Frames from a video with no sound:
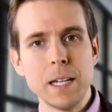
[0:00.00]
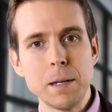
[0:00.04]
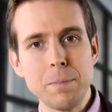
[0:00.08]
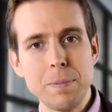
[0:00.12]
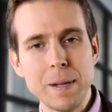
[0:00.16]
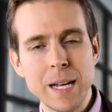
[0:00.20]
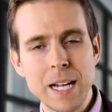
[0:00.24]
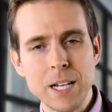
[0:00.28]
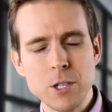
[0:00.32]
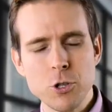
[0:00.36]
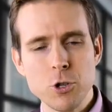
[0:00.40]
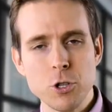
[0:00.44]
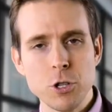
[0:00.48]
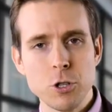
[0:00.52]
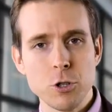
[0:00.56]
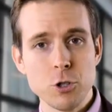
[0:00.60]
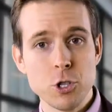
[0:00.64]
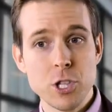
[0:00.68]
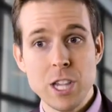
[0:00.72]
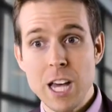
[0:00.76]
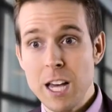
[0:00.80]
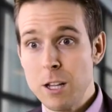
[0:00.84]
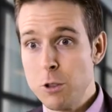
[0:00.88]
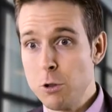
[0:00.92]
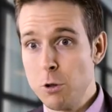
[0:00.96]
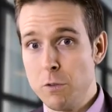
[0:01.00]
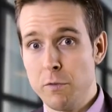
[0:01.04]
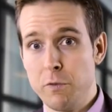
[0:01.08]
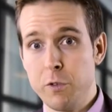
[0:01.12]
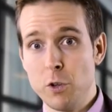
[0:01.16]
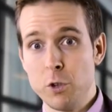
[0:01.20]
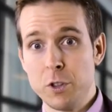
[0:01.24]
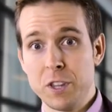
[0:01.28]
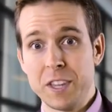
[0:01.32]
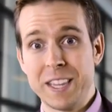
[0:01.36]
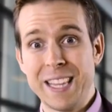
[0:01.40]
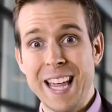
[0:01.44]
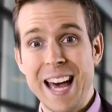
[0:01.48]
Il bilancio dello Stato
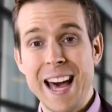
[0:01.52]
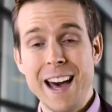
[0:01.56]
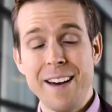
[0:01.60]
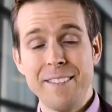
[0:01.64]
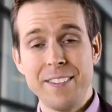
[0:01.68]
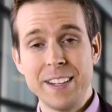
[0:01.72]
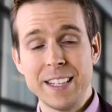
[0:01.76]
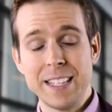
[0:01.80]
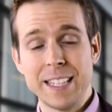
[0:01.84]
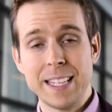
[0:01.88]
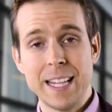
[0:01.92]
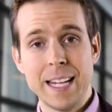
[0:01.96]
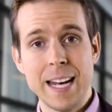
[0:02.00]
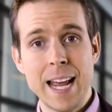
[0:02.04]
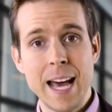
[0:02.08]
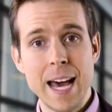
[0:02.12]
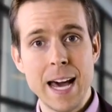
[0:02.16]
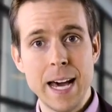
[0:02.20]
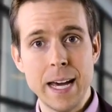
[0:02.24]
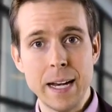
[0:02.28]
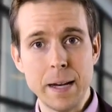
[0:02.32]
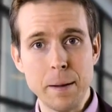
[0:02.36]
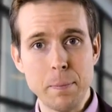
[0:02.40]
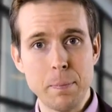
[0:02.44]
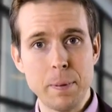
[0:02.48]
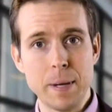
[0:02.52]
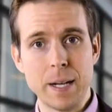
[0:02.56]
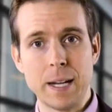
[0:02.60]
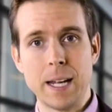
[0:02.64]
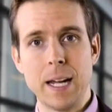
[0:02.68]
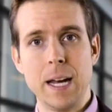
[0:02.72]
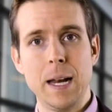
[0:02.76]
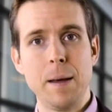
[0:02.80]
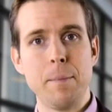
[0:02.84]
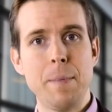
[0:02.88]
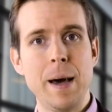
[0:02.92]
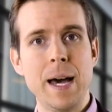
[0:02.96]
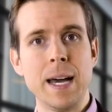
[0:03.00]
vontava di denari
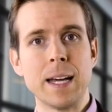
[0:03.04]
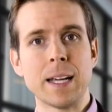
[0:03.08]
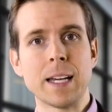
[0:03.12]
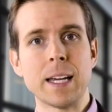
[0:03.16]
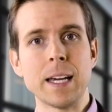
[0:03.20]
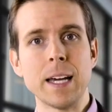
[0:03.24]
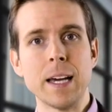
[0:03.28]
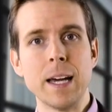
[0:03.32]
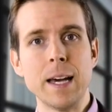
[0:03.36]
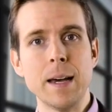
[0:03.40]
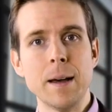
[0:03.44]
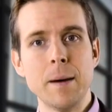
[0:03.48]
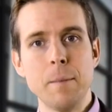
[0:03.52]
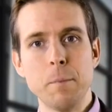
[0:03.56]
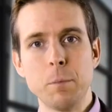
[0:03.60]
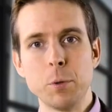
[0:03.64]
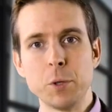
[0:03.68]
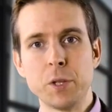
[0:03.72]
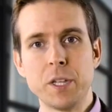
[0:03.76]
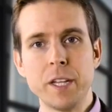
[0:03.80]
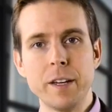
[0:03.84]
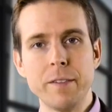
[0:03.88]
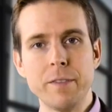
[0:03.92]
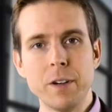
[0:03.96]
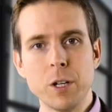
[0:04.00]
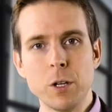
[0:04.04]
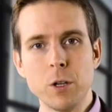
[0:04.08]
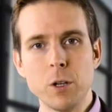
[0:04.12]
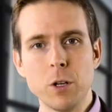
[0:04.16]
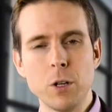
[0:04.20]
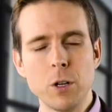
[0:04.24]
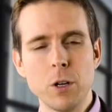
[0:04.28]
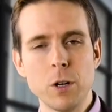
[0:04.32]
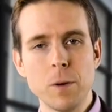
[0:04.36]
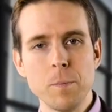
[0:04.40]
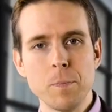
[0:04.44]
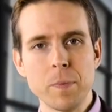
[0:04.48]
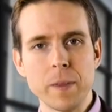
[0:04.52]
perché le banche potevano
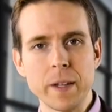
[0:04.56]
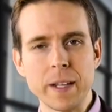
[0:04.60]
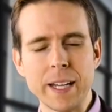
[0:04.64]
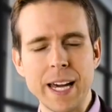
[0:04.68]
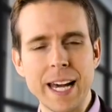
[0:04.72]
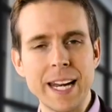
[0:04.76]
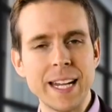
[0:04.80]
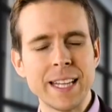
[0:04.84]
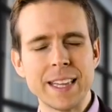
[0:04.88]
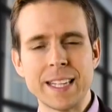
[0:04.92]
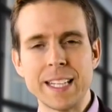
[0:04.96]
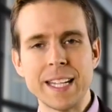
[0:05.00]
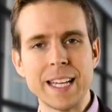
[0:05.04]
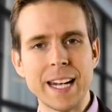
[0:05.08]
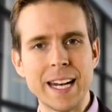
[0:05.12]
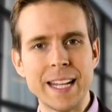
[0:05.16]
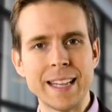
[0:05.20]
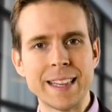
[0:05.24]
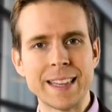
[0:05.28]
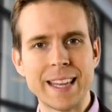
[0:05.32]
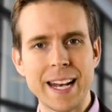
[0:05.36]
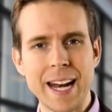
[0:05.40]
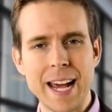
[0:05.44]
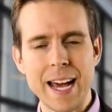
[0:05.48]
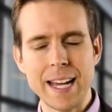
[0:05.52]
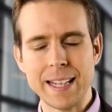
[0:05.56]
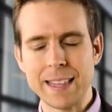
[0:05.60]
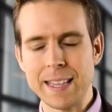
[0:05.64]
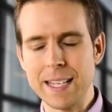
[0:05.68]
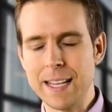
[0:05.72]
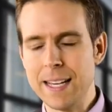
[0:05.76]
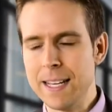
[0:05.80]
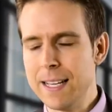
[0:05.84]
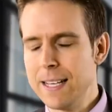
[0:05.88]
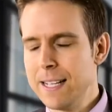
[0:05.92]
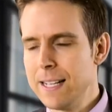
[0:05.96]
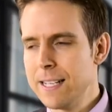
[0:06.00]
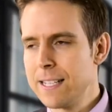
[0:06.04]
potevano garantire
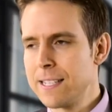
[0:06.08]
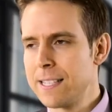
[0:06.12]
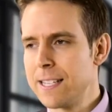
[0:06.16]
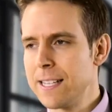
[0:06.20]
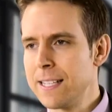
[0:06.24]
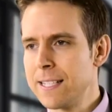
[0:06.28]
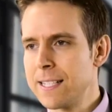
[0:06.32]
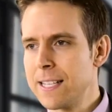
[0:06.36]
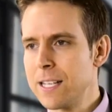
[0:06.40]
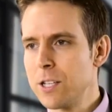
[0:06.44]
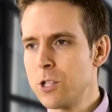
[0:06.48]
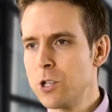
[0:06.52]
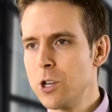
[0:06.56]
entrate senza